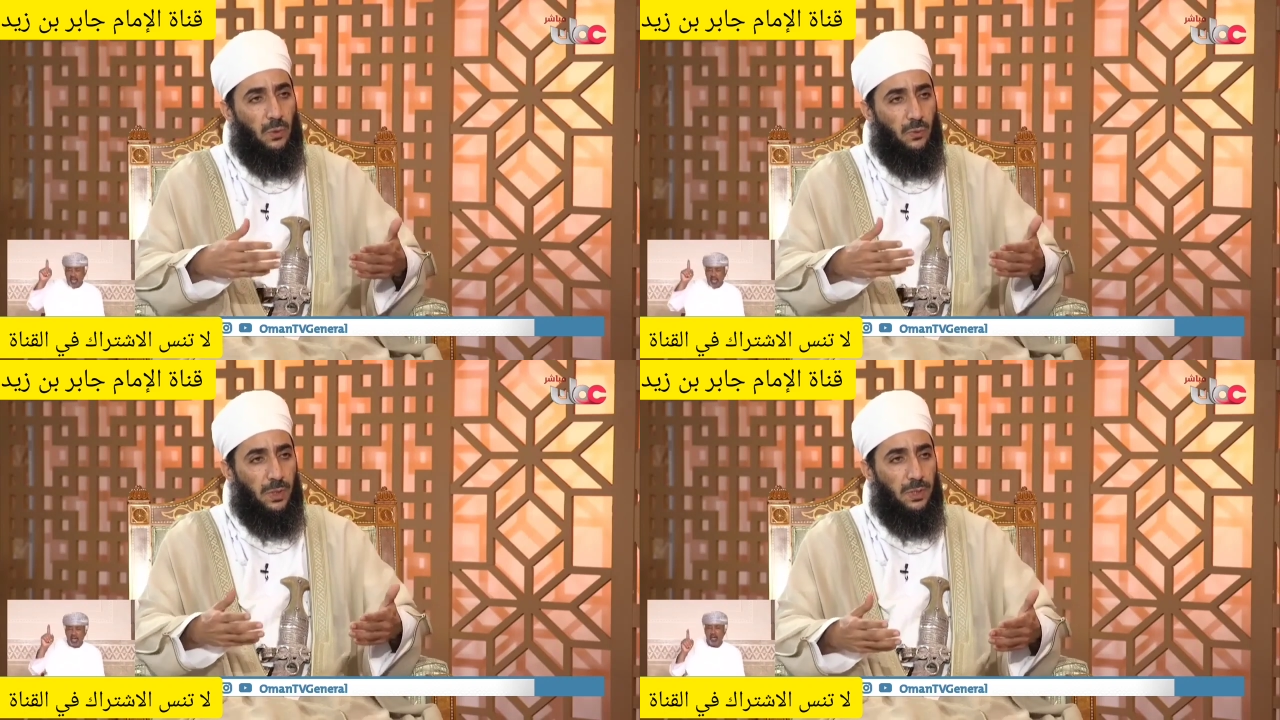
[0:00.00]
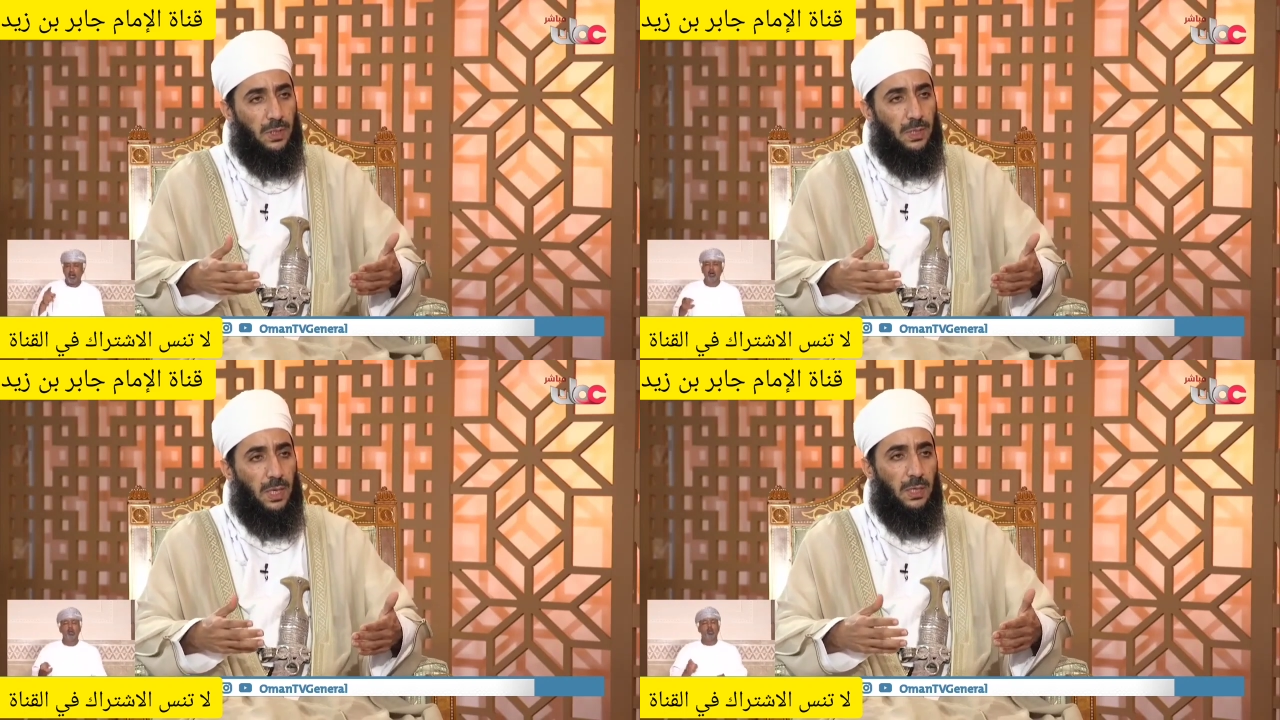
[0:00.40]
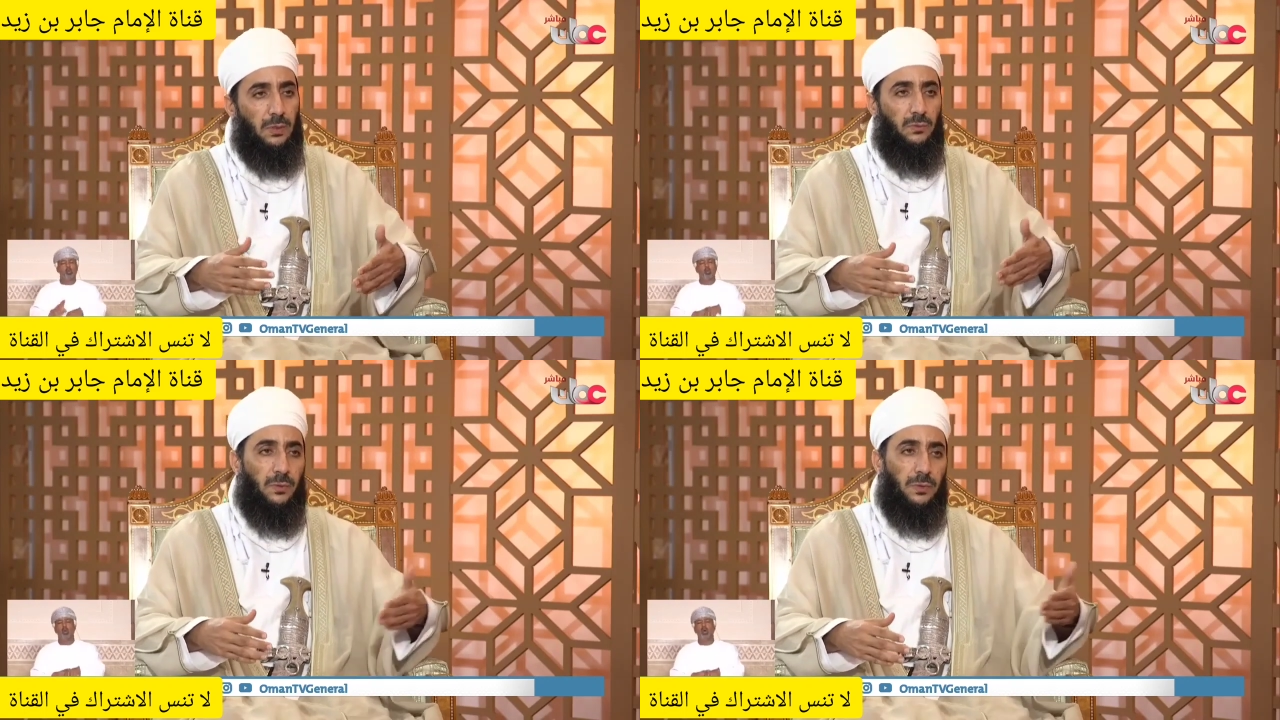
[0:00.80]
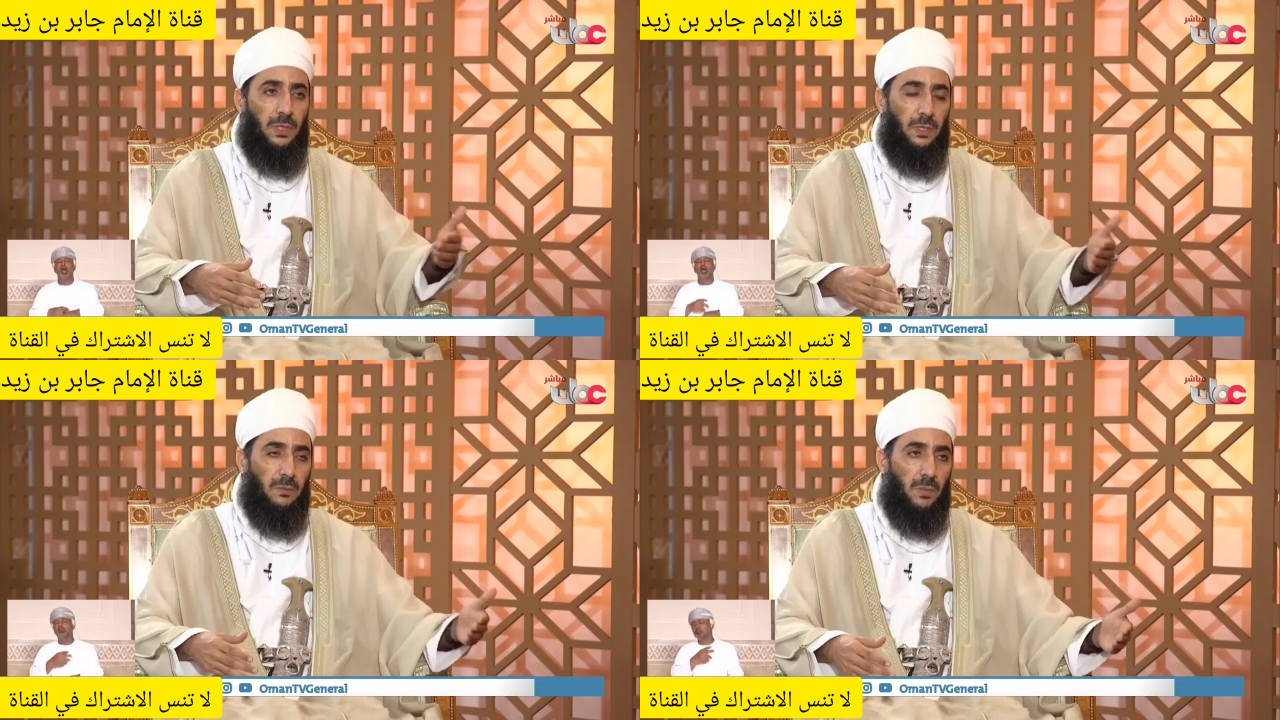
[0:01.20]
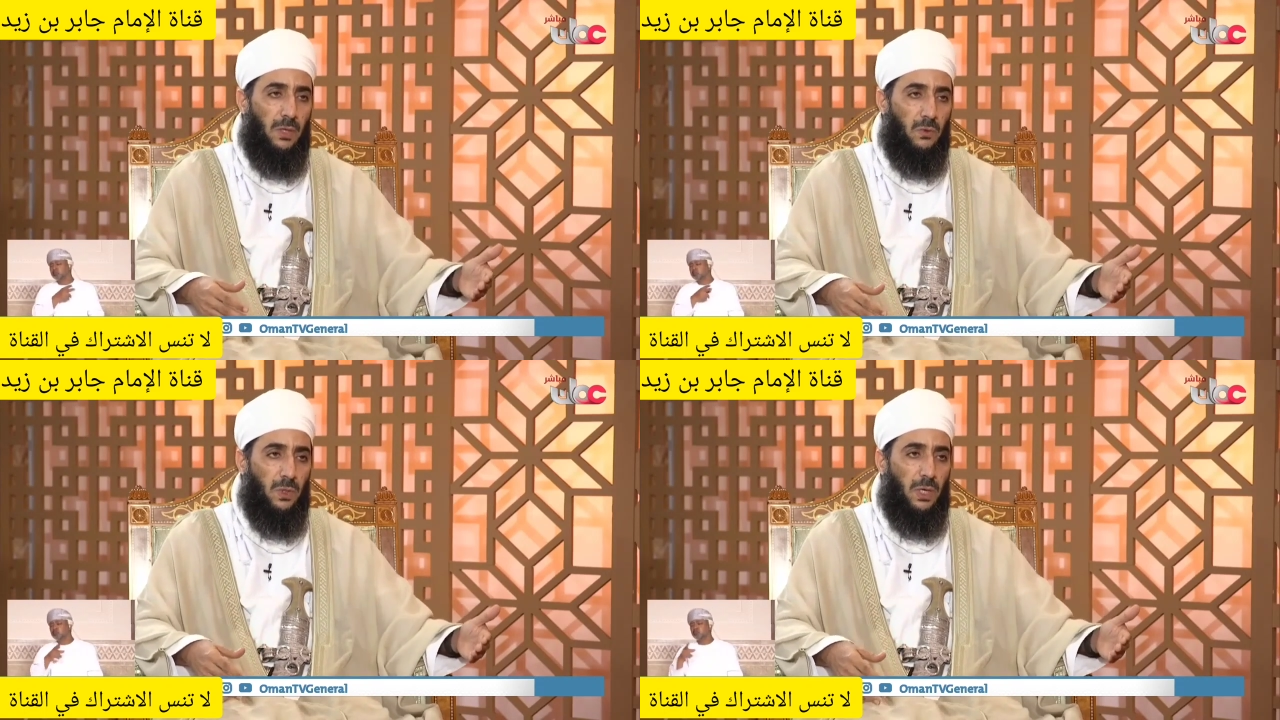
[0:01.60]
وفيه تكاليف وفيه
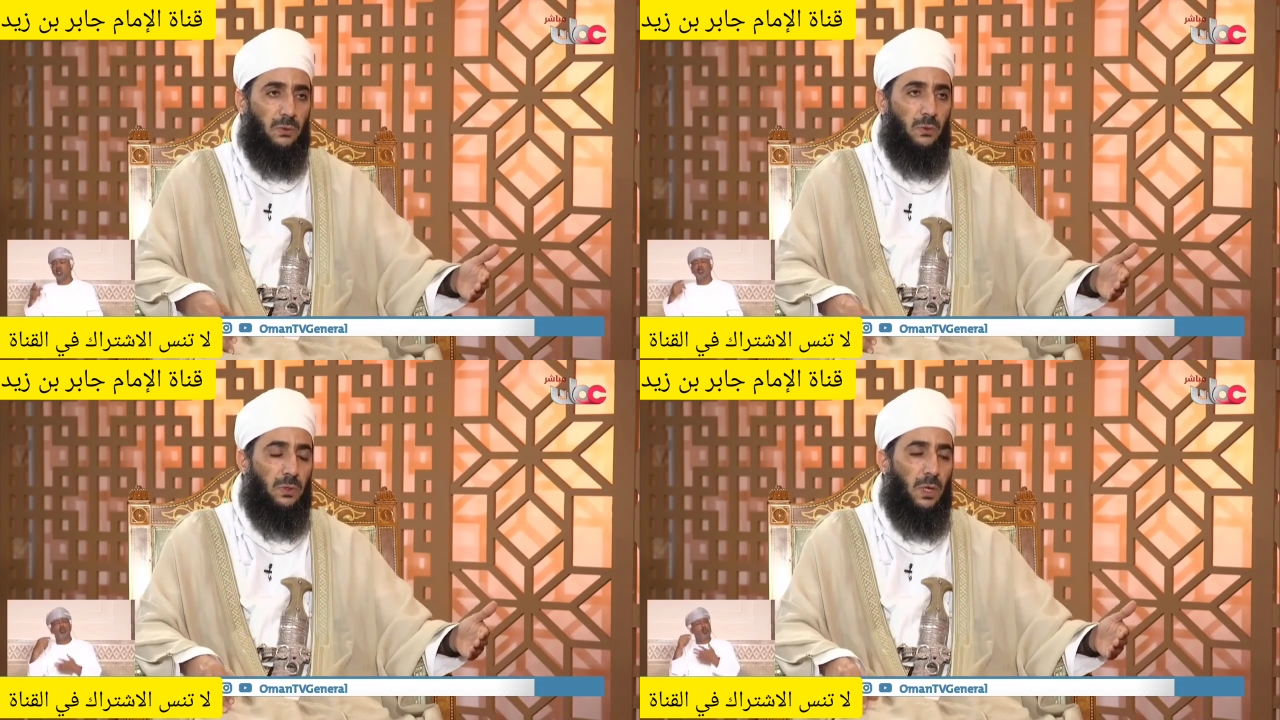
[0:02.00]
محظورات